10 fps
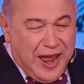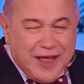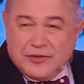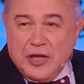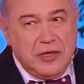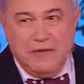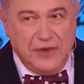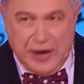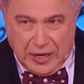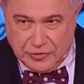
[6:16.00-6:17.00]
Это не
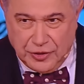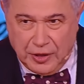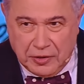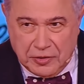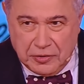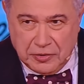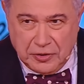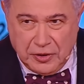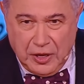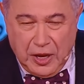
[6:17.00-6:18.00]
вредно.
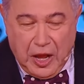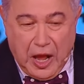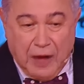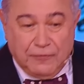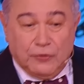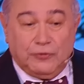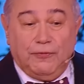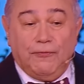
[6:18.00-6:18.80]
А вот